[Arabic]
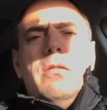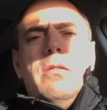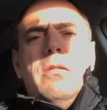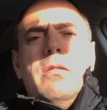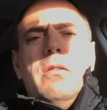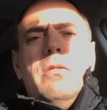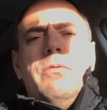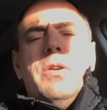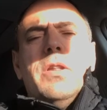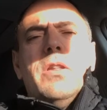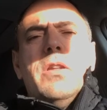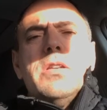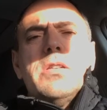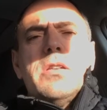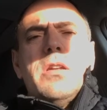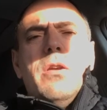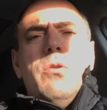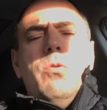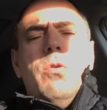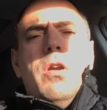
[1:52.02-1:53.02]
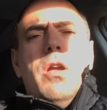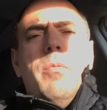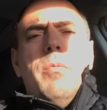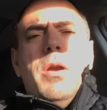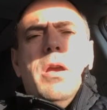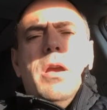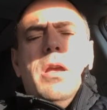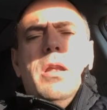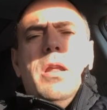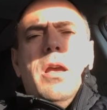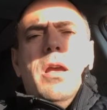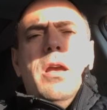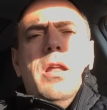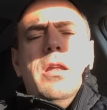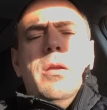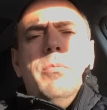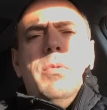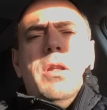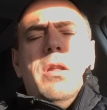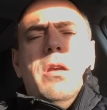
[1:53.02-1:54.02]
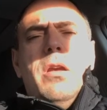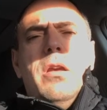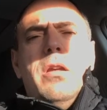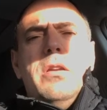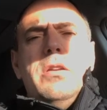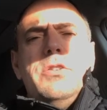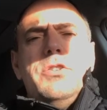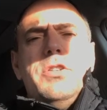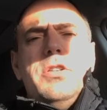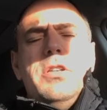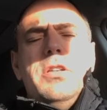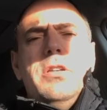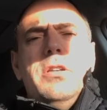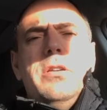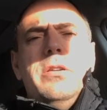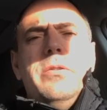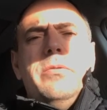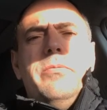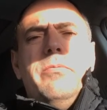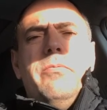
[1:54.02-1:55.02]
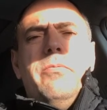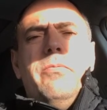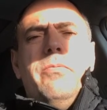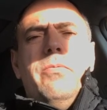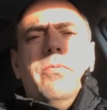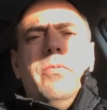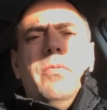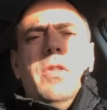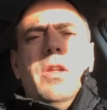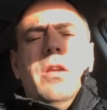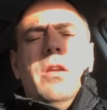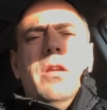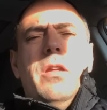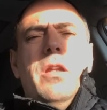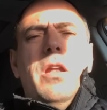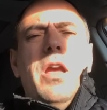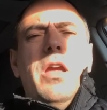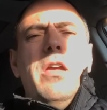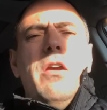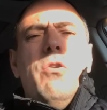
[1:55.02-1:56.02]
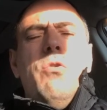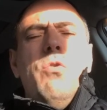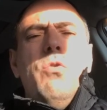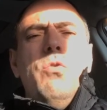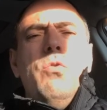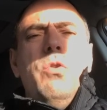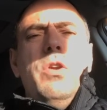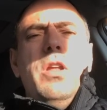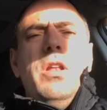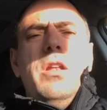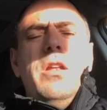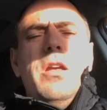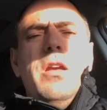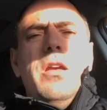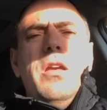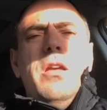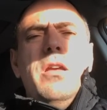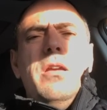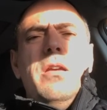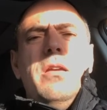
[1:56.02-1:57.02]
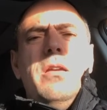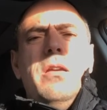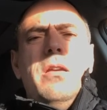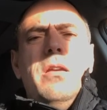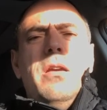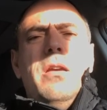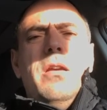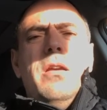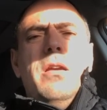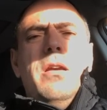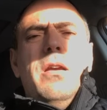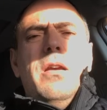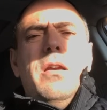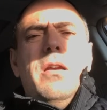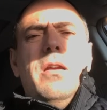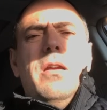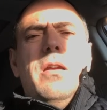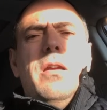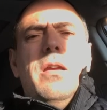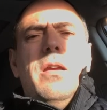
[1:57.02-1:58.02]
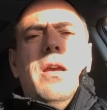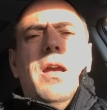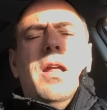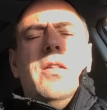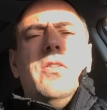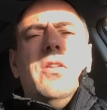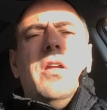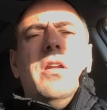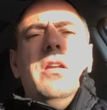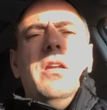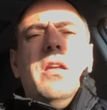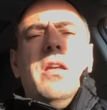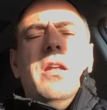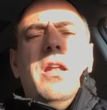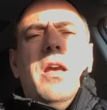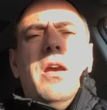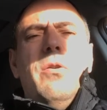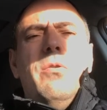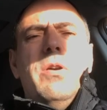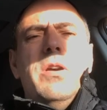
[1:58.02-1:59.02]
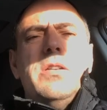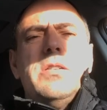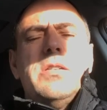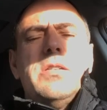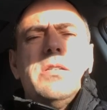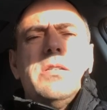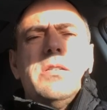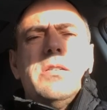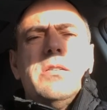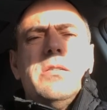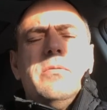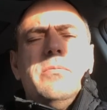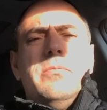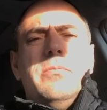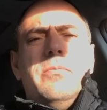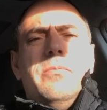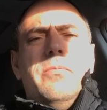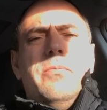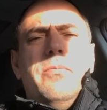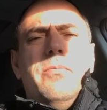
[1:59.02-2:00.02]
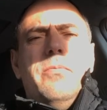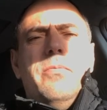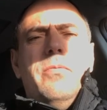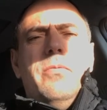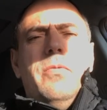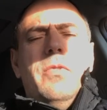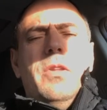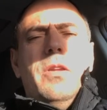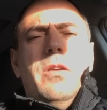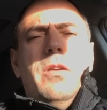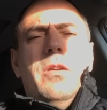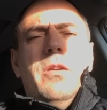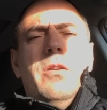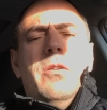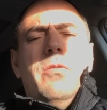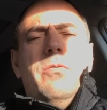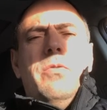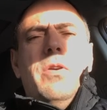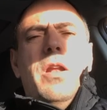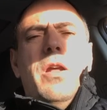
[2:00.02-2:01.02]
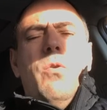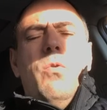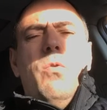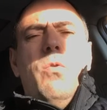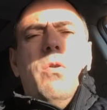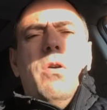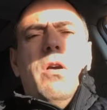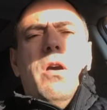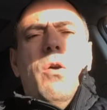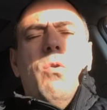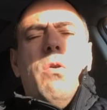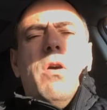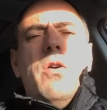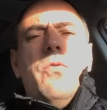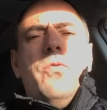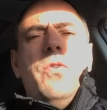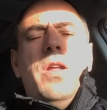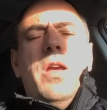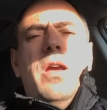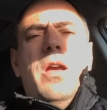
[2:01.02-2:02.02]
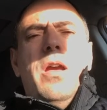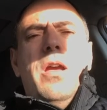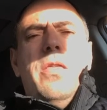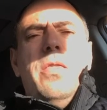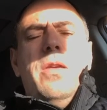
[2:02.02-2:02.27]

فاتصالك مع العالم الخارجي لا يكون الا عن طريق الحواس فلو أوقفنا هذه